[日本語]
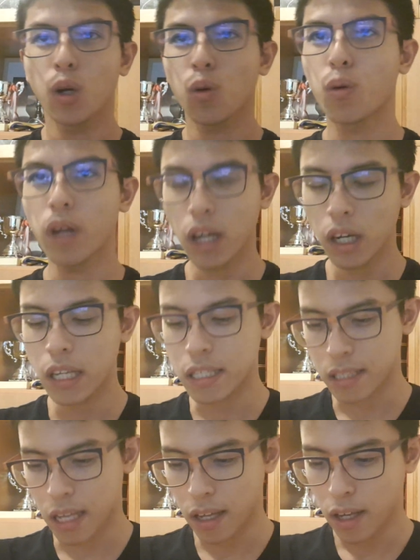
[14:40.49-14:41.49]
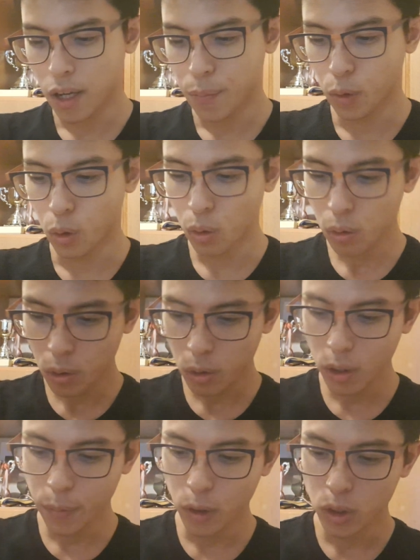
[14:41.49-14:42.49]
これがですね、もう本
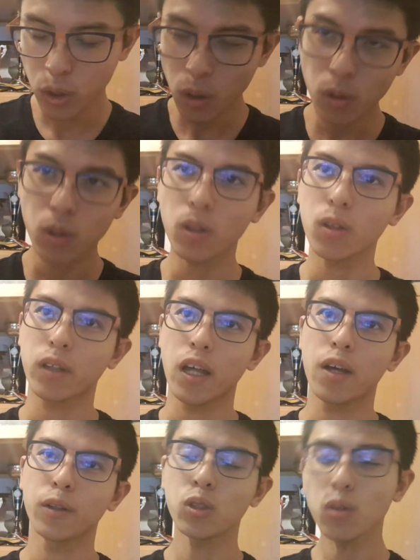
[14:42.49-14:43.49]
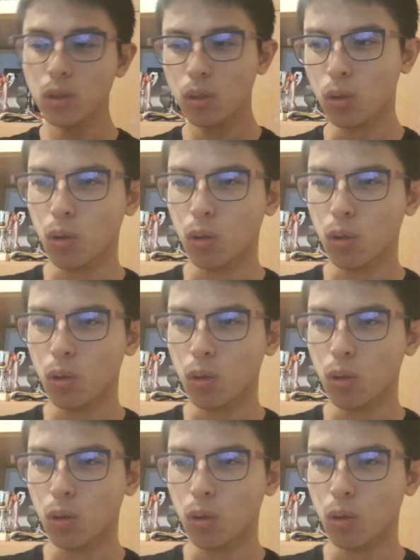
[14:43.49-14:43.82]
当もうちょっとのね、ちょっと